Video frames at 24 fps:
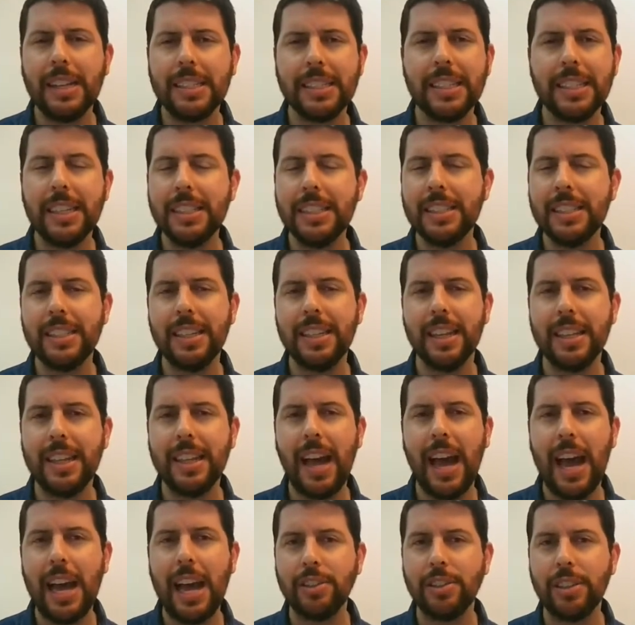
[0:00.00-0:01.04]
essa
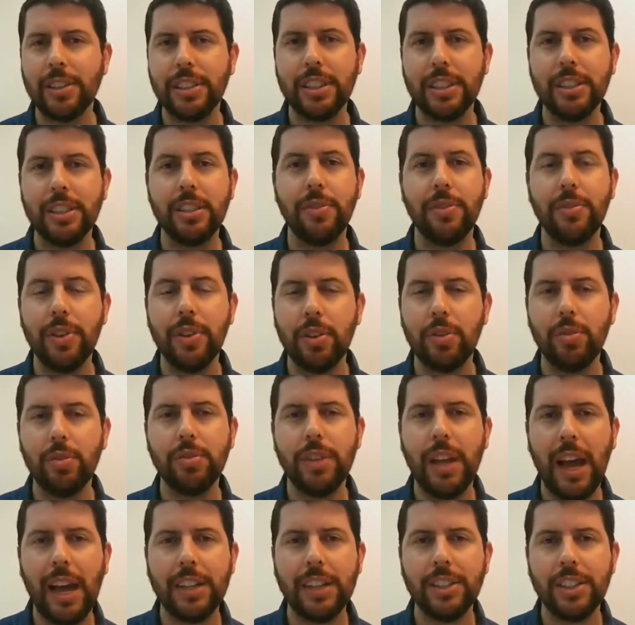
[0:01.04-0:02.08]
ansiedade, essa
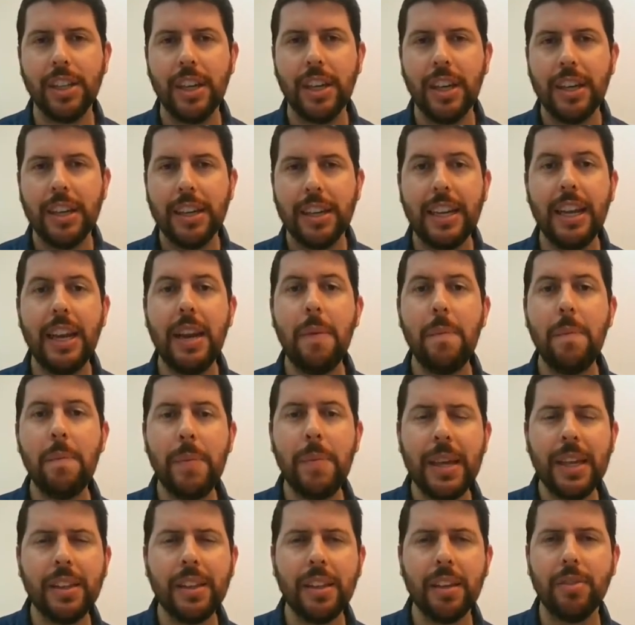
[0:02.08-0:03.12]
dificuldade que
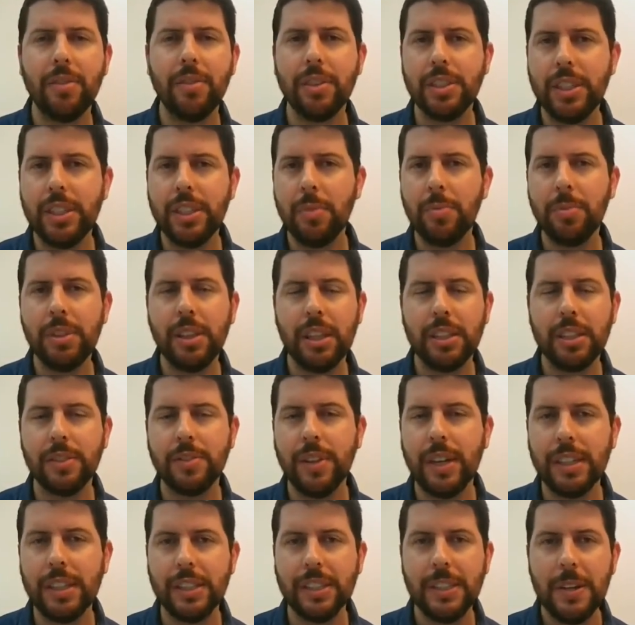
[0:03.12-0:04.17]
limita você muitas
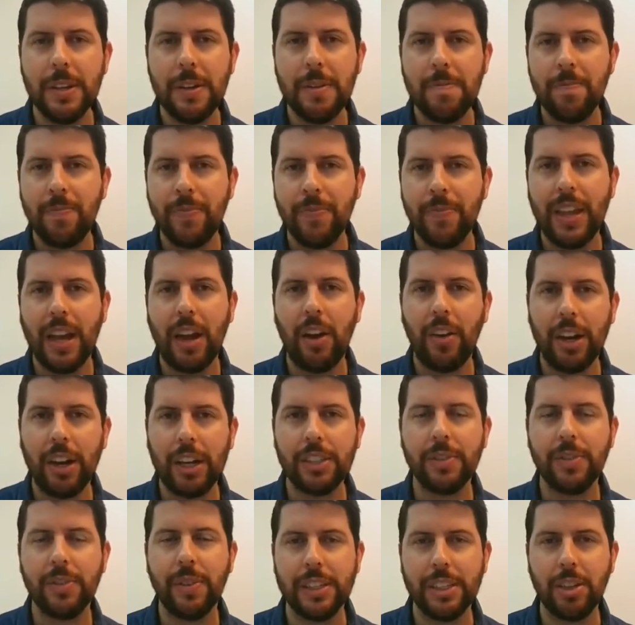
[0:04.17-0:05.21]
vezes na hora
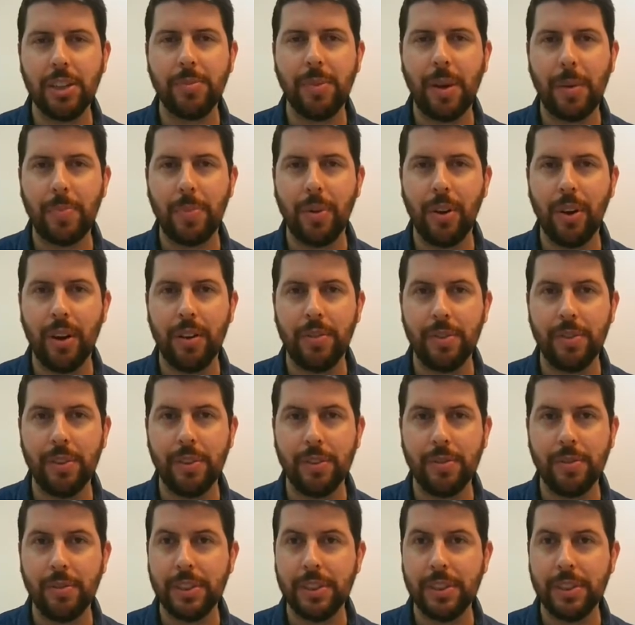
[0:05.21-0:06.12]
de fazer uma prova.